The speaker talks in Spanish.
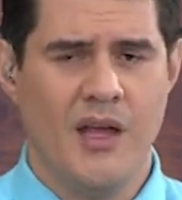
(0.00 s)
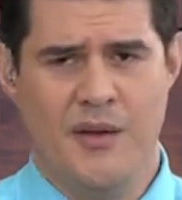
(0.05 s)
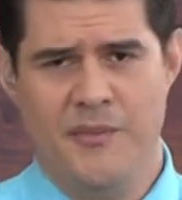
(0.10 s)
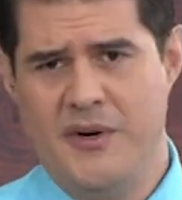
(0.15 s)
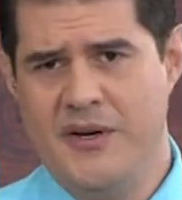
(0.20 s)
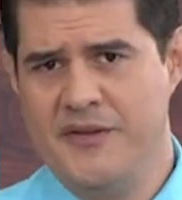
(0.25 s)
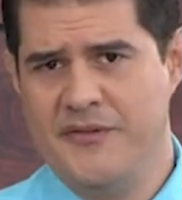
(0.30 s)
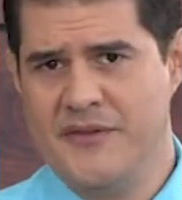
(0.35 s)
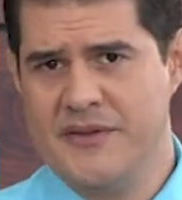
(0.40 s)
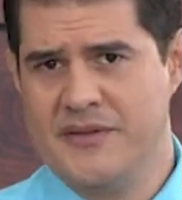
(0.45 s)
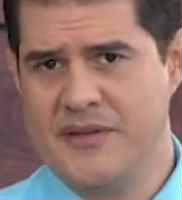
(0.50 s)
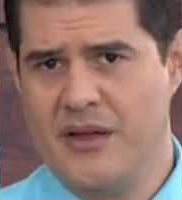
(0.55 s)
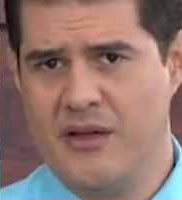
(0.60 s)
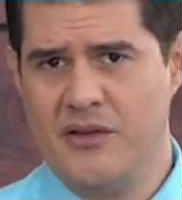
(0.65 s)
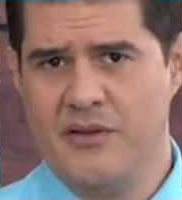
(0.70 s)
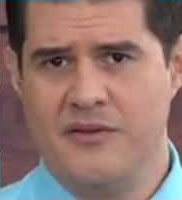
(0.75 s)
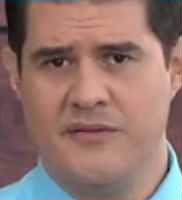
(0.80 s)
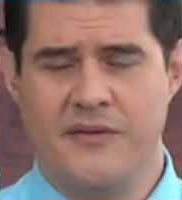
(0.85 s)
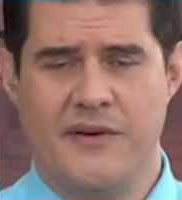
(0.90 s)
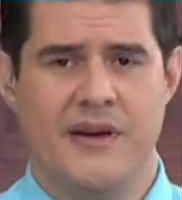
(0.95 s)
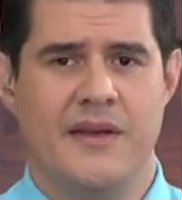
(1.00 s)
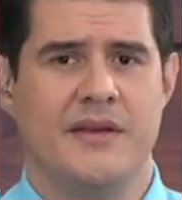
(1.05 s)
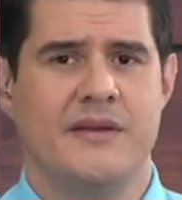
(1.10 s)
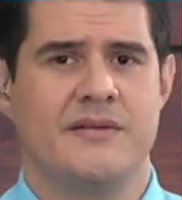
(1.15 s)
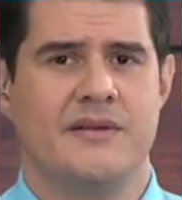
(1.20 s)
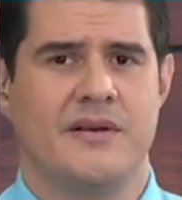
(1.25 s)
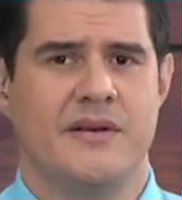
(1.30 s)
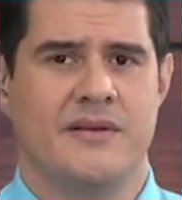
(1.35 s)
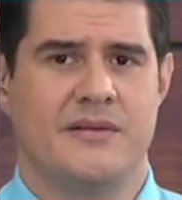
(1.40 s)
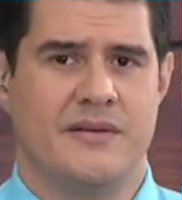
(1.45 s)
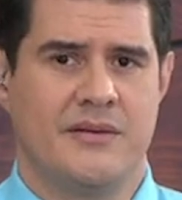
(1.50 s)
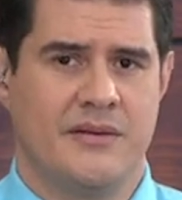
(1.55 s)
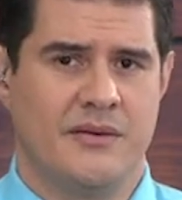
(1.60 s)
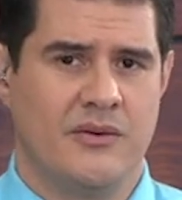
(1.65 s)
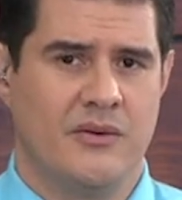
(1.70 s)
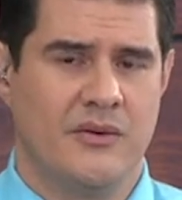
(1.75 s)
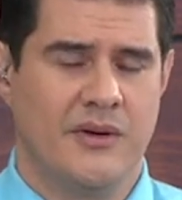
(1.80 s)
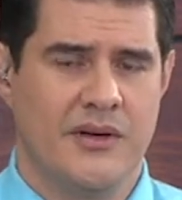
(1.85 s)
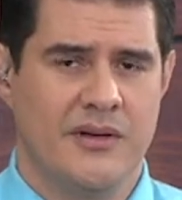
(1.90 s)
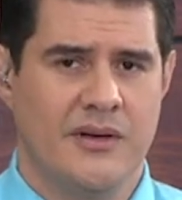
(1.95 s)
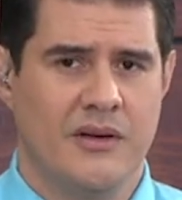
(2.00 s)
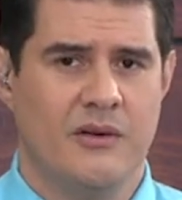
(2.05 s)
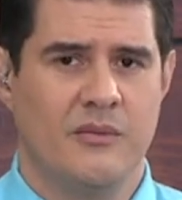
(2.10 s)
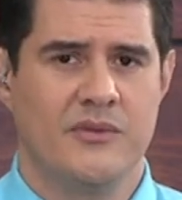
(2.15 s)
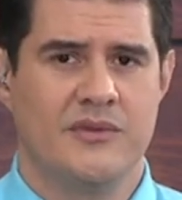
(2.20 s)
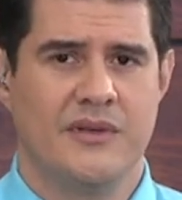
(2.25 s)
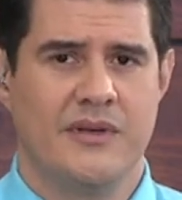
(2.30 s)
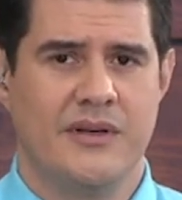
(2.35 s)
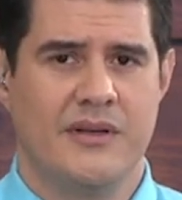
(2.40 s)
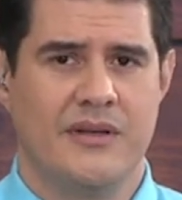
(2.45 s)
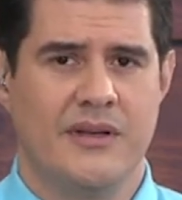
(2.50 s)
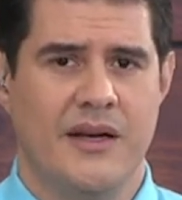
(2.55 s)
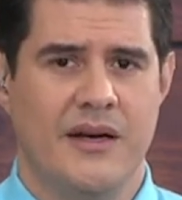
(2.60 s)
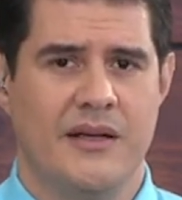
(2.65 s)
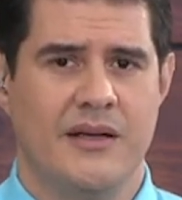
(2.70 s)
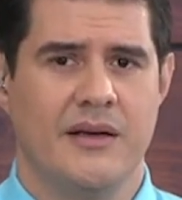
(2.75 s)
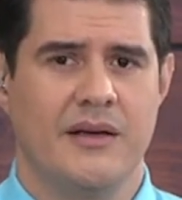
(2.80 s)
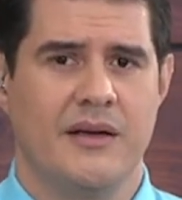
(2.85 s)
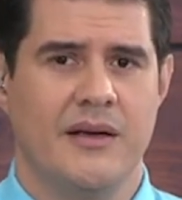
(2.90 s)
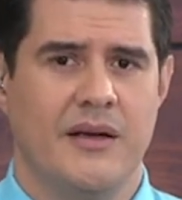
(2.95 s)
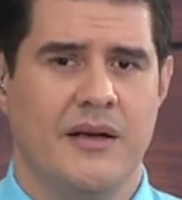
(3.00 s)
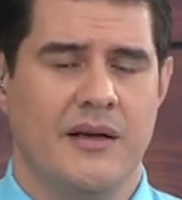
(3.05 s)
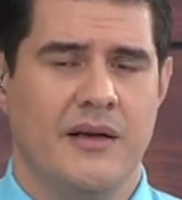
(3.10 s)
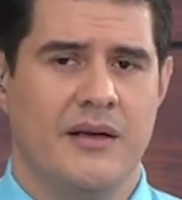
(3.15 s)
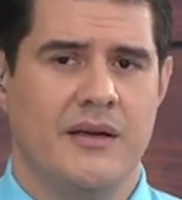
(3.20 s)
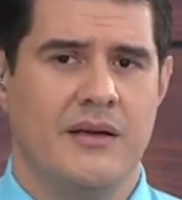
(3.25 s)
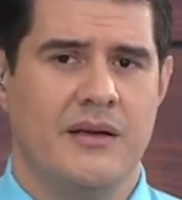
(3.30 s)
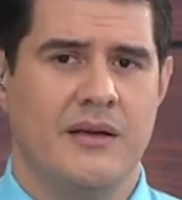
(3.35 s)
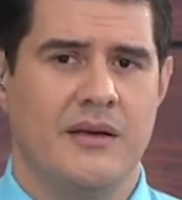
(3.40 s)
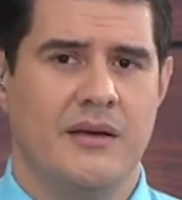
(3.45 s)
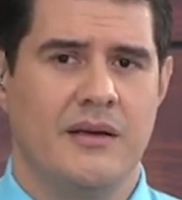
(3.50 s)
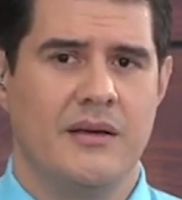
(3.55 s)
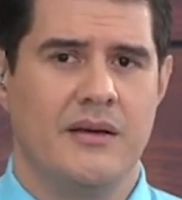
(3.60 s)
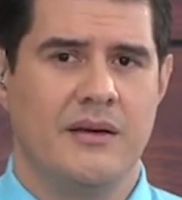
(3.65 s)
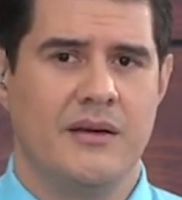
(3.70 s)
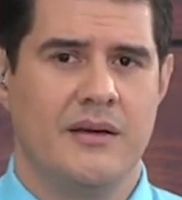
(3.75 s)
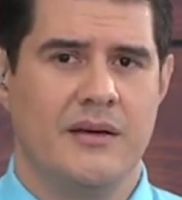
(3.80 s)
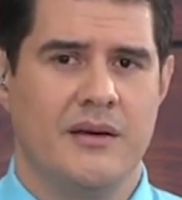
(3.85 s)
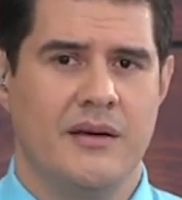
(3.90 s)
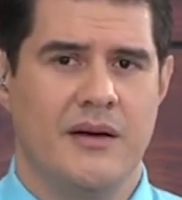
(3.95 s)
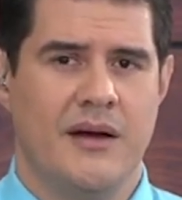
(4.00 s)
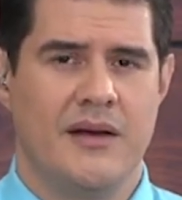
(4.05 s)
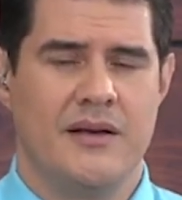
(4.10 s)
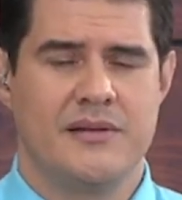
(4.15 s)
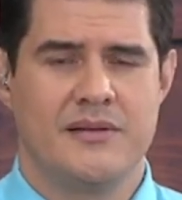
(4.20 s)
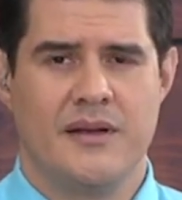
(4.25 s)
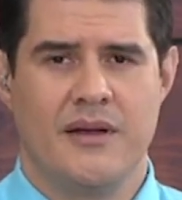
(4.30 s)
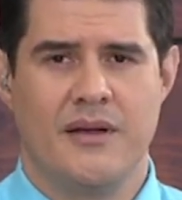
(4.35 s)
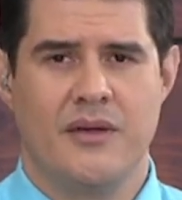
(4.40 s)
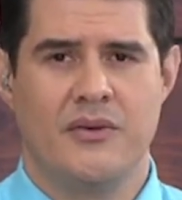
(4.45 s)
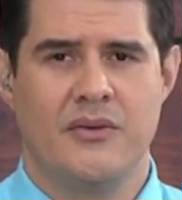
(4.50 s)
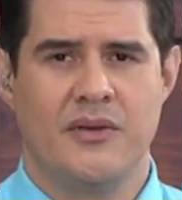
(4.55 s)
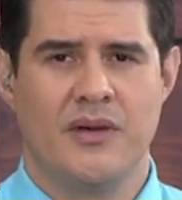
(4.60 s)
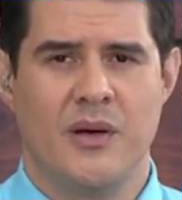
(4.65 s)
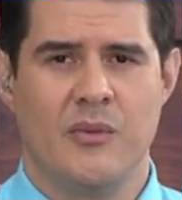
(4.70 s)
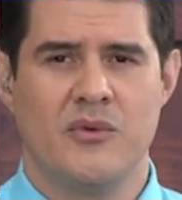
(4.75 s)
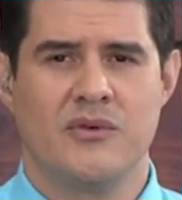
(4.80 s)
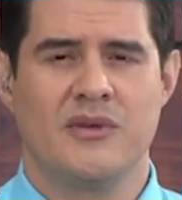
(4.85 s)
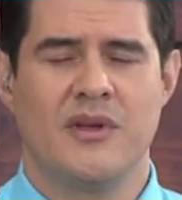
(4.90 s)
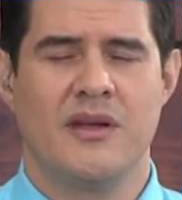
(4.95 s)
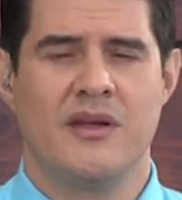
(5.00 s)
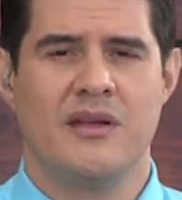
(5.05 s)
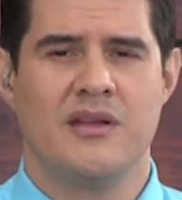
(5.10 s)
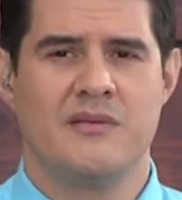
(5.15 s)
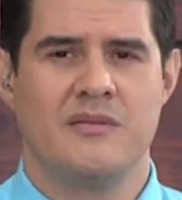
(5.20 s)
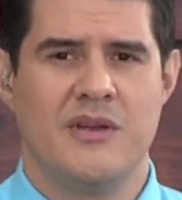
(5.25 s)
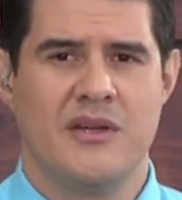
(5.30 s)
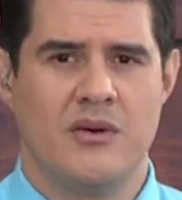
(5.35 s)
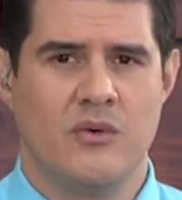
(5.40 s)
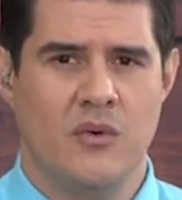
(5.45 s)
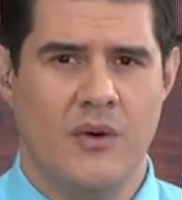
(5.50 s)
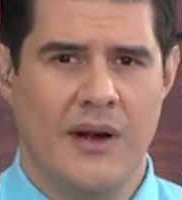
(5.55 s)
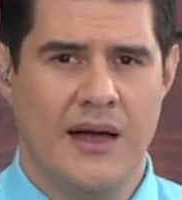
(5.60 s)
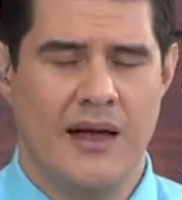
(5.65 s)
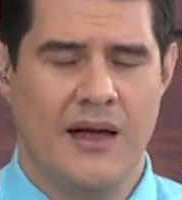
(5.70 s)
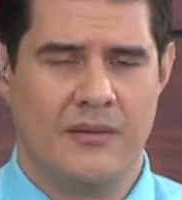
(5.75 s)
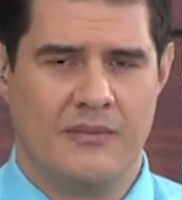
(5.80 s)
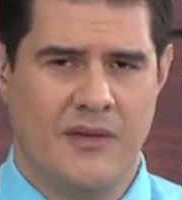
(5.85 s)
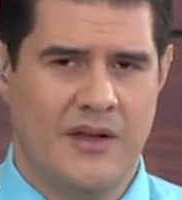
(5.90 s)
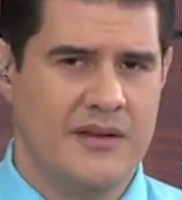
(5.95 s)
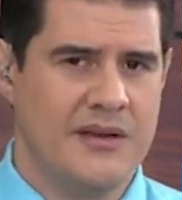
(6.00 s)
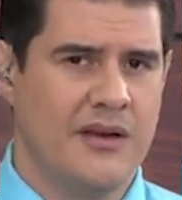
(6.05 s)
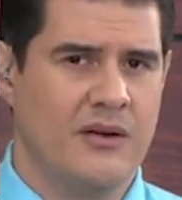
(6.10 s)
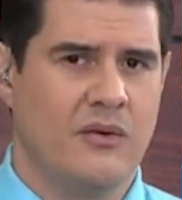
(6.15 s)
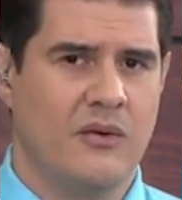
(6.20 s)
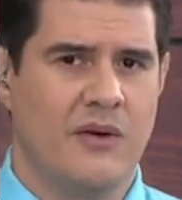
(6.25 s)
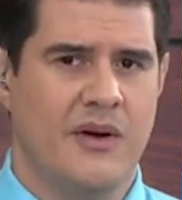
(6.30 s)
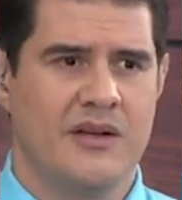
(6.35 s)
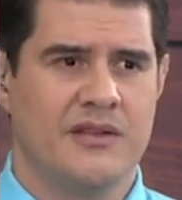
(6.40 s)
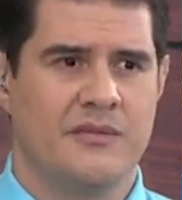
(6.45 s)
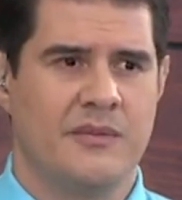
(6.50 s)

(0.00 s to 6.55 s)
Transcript: ha manifestado diferencias con ella como secretaria y eh, ha estado, digamos que, desvinculada. Ella lo va a